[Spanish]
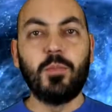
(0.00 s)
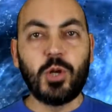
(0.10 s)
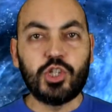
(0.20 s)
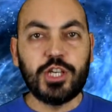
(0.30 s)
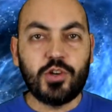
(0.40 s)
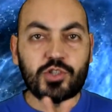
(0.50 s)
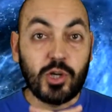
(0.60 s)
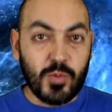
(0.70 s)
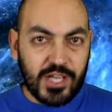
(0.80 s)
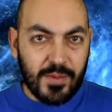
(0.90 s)
Bueno chicos,
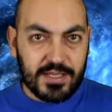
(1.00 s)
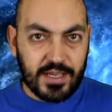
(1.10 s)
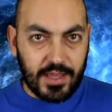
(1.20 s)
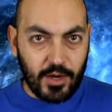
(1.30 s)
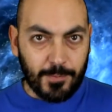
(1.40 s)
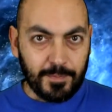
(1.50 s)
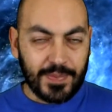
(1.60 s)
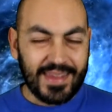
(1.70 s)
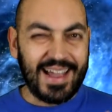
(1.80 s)
¿cómo os habéis quedado?